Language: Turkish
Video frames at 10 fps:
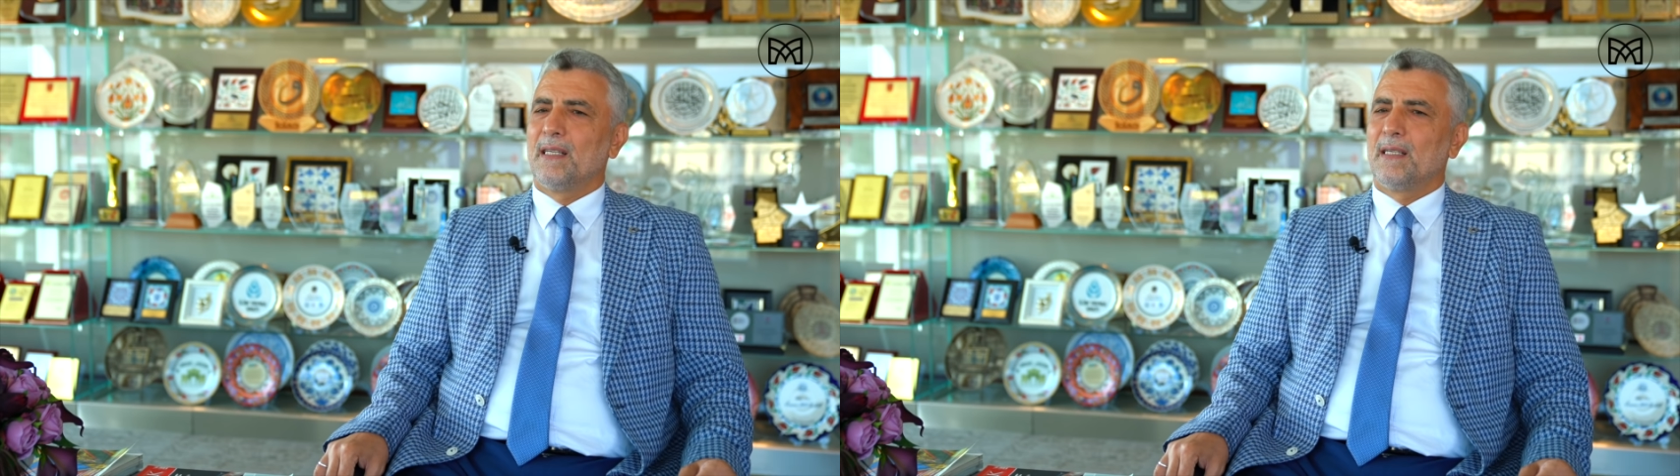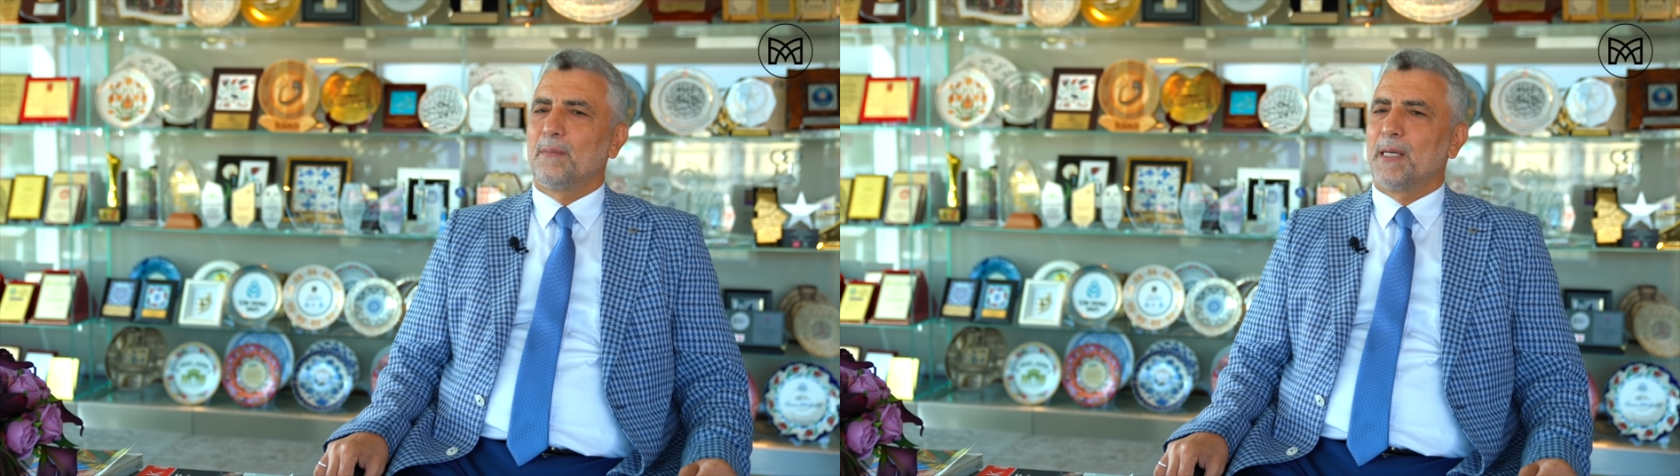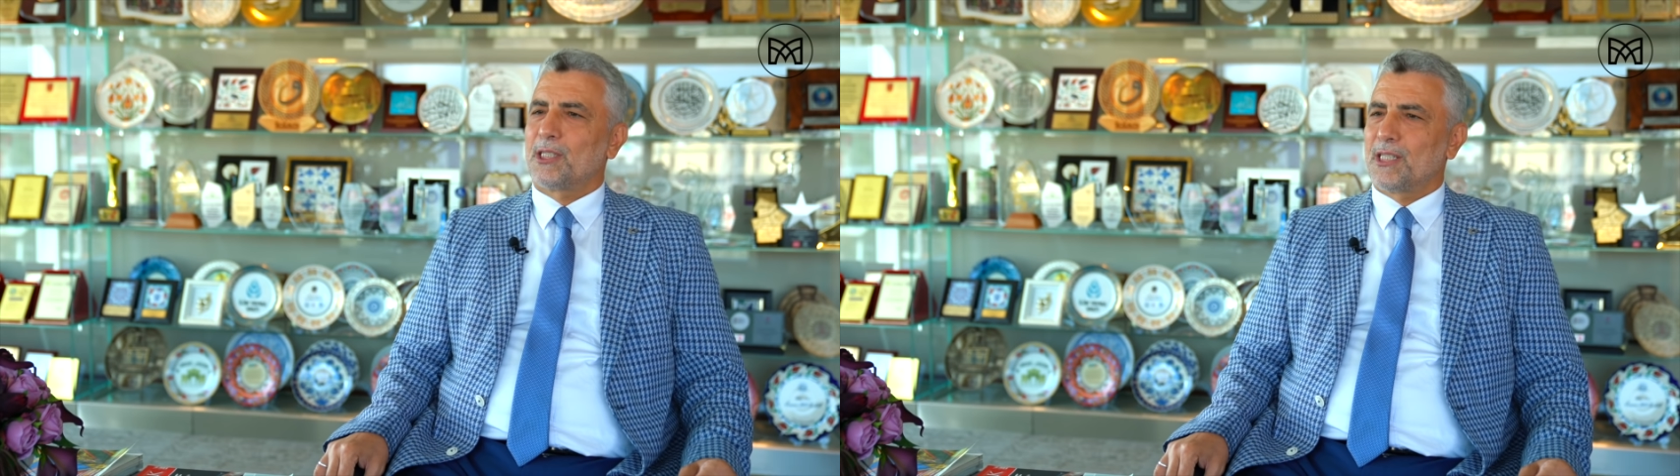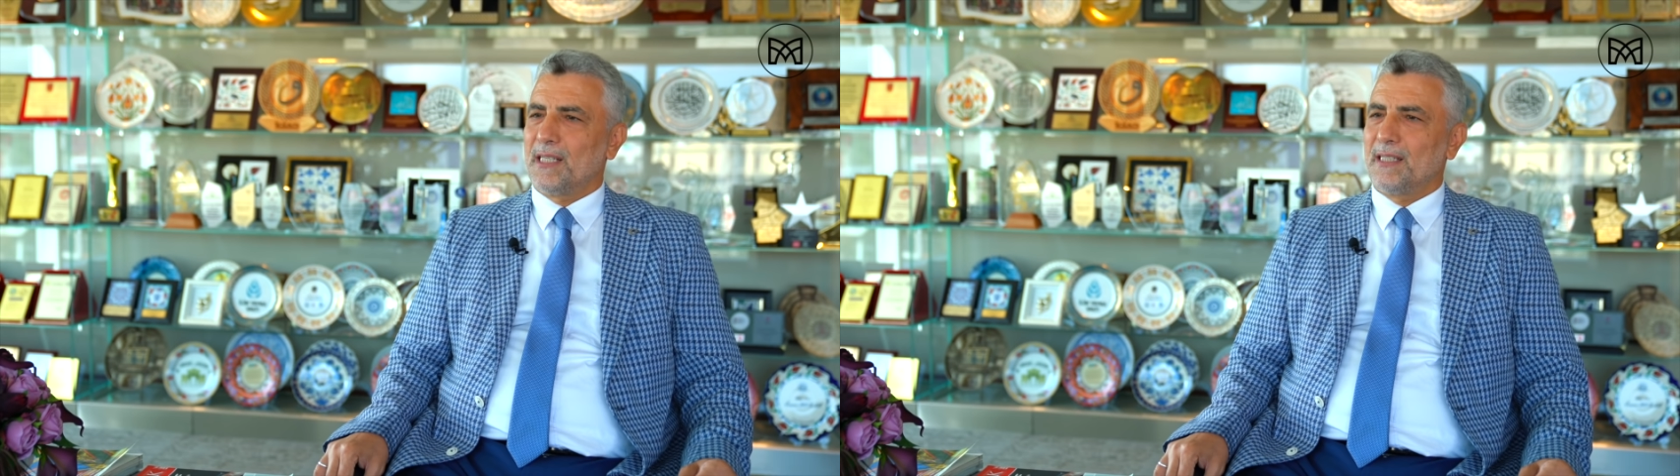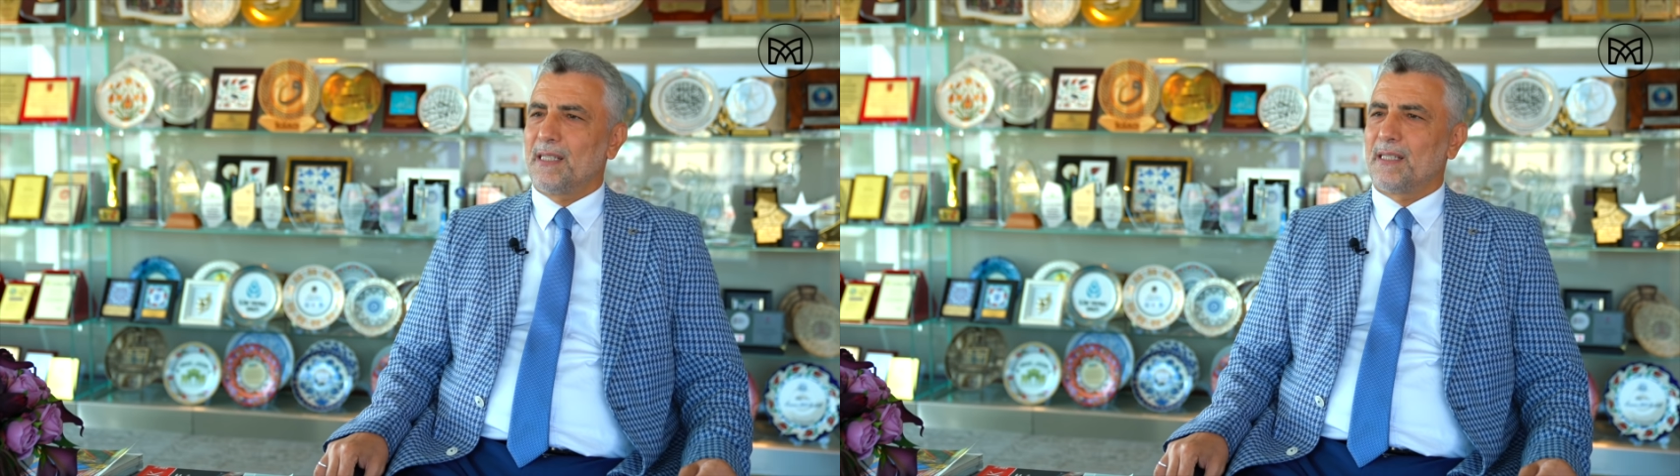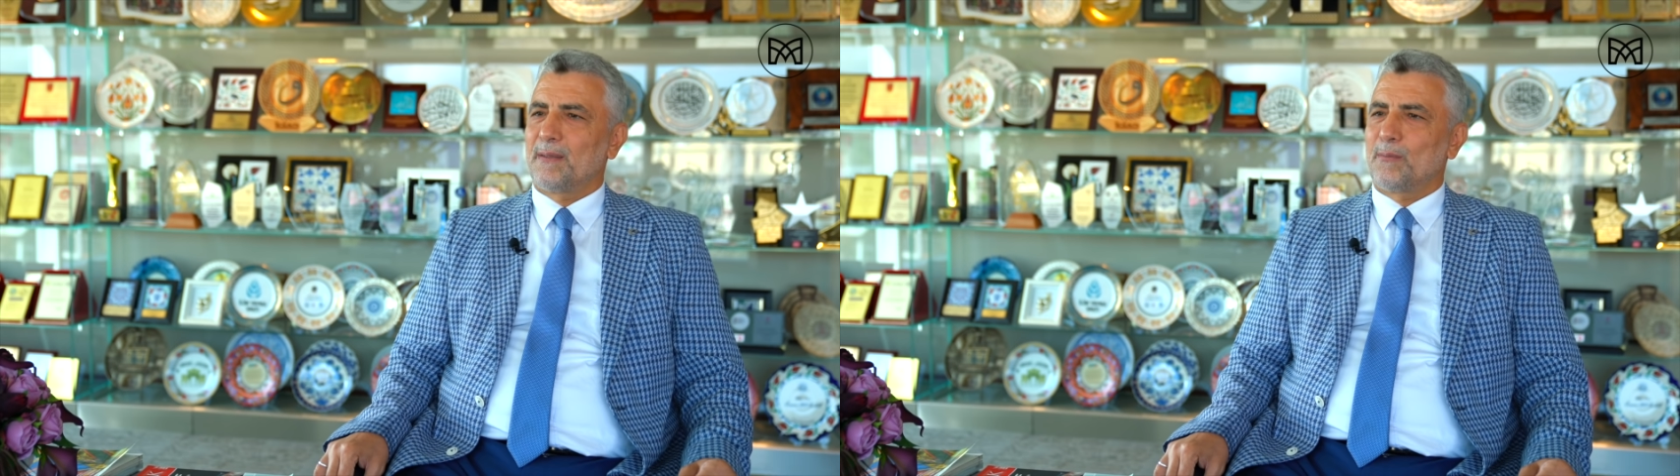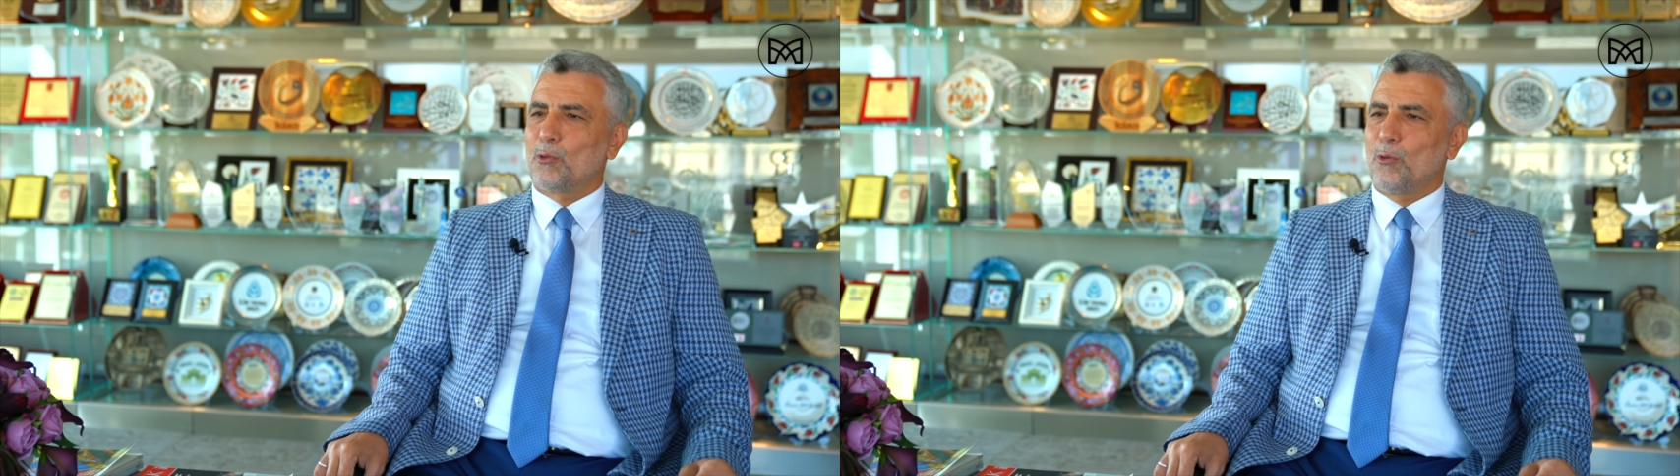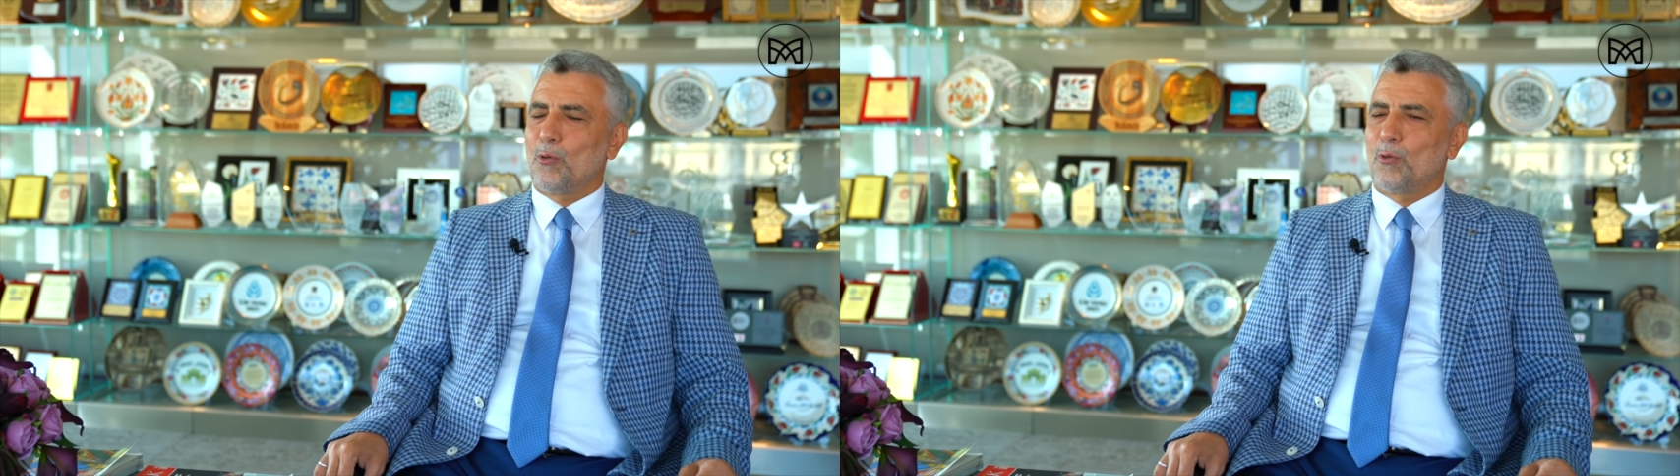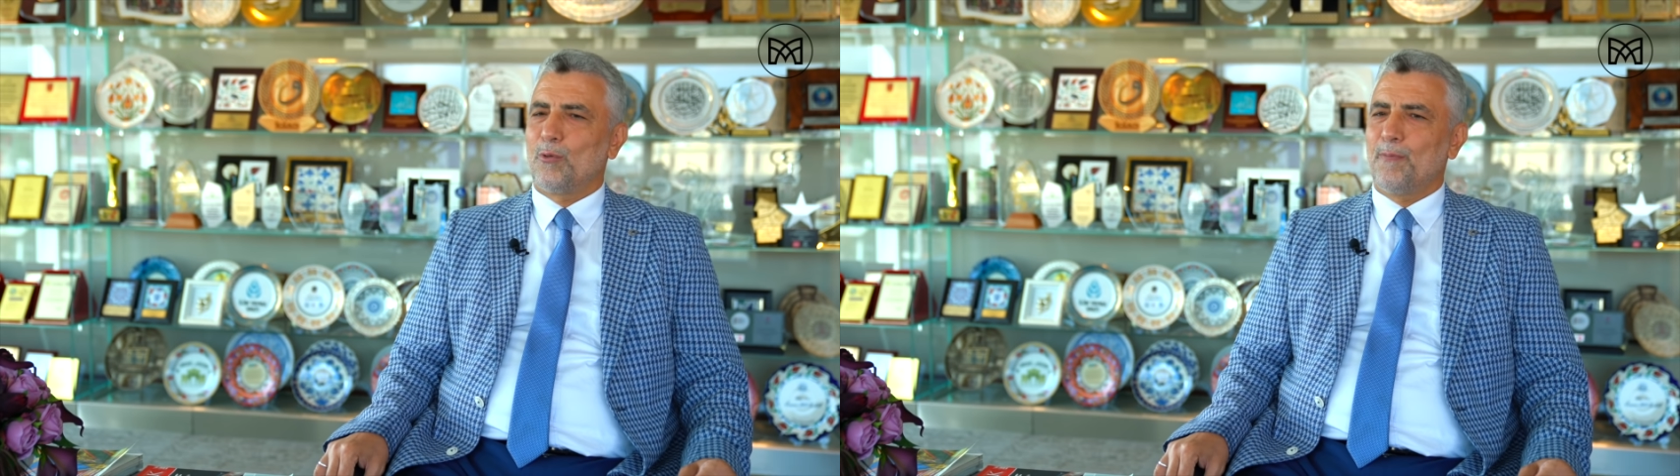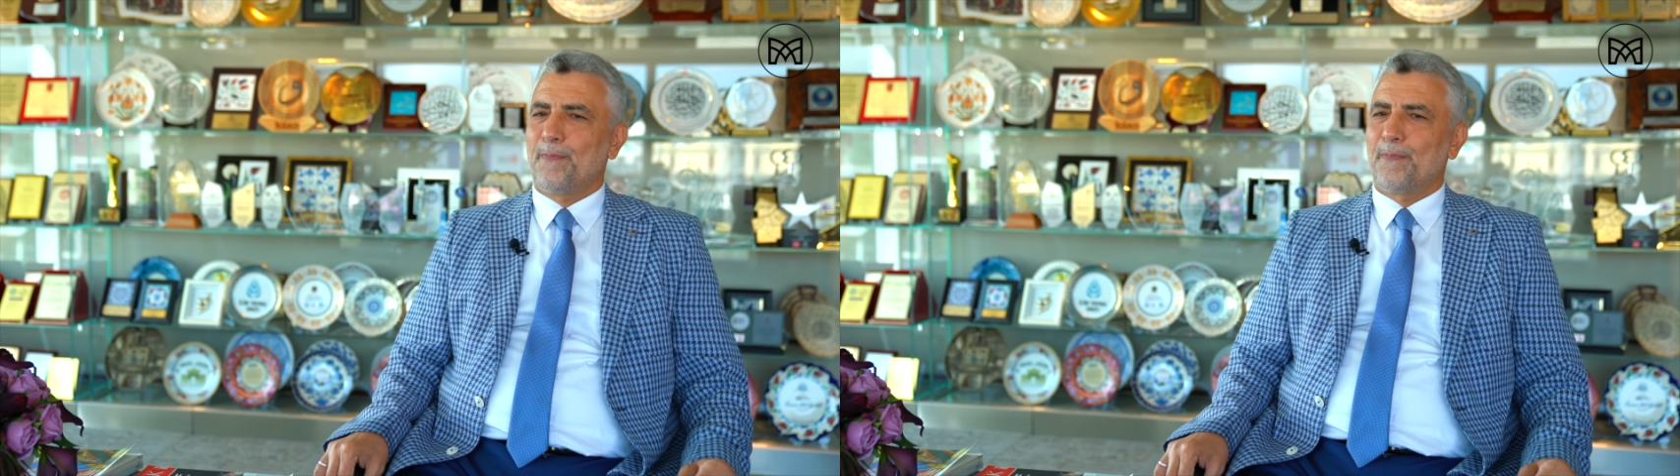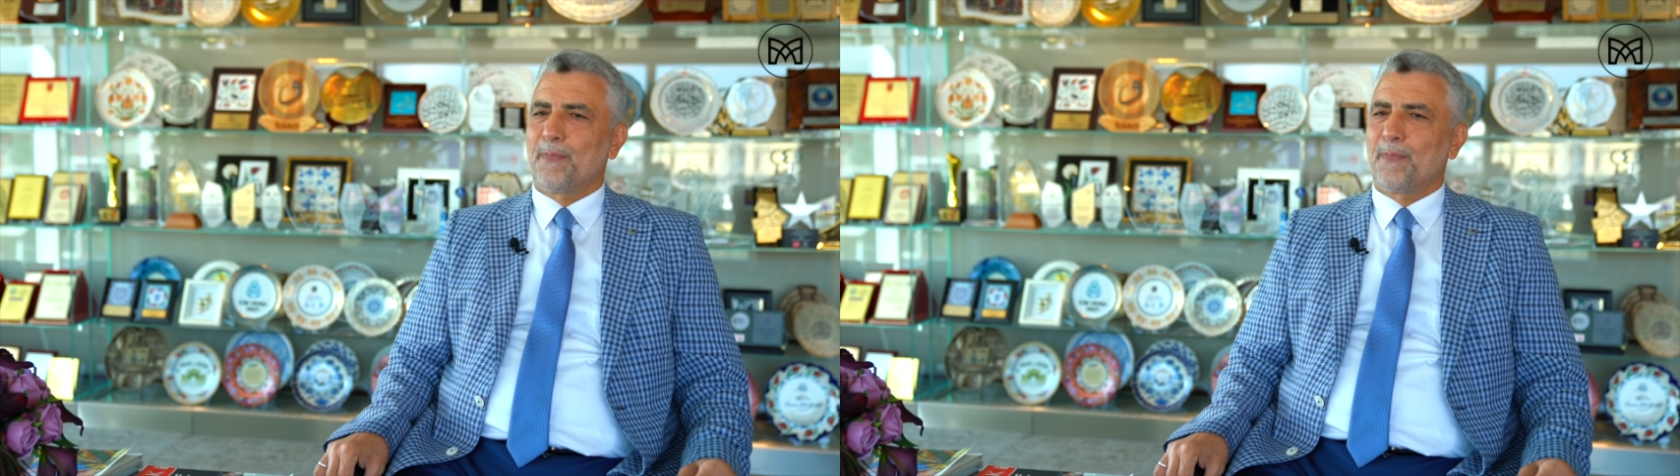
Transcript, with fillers: e, başkan yardımcısı oldum.